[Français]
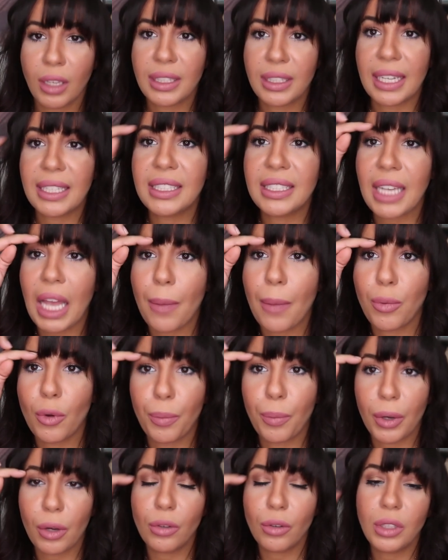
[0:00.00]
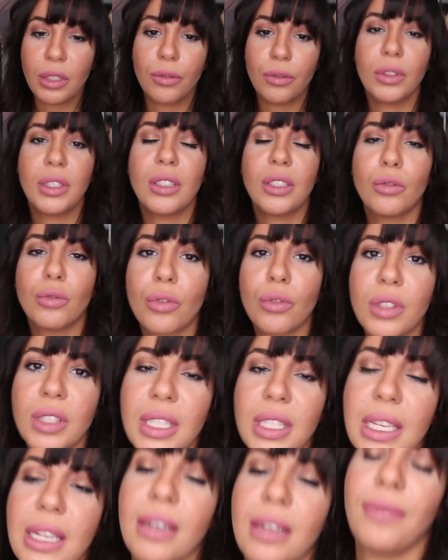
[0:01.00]
c'est-à-dire à peu près au niveau des
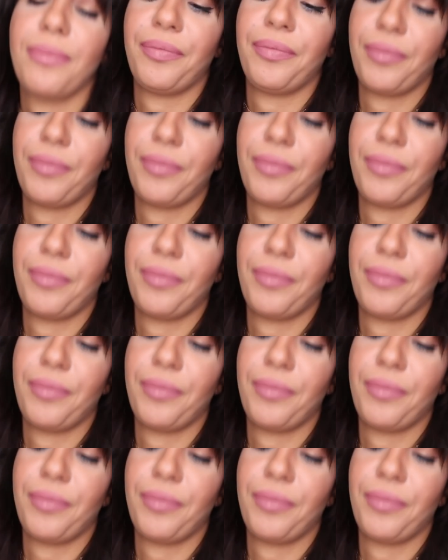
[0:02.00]
sourcils.